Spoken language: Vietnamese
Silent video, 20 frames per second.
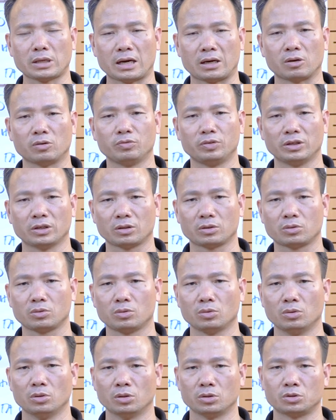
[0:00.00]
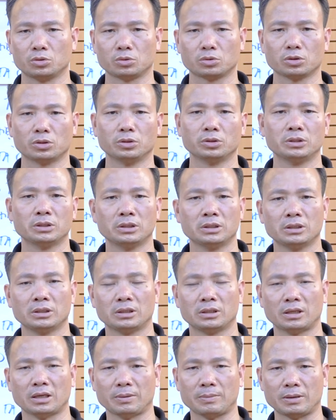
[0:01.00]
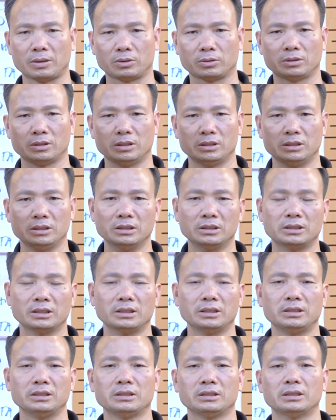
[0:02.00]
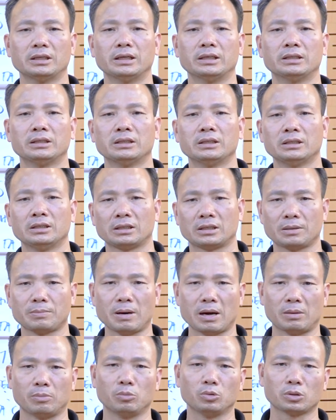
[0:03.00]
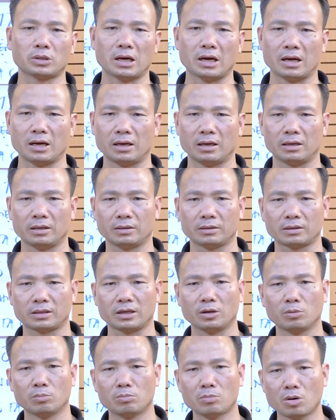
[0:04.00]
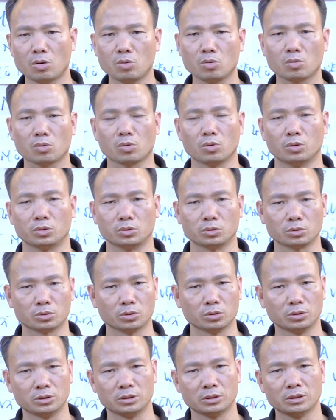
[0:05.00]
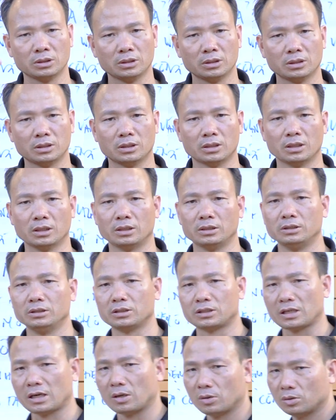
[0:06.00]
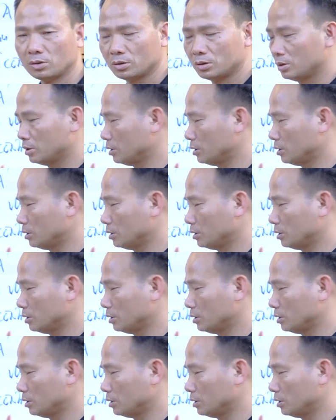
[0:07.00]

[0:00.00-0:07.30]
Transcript: tả công việc của chúng tôi là bạn có thể nhìn thấy đây cái bản mô tả theo mẫu của chúng tôi uh, như sau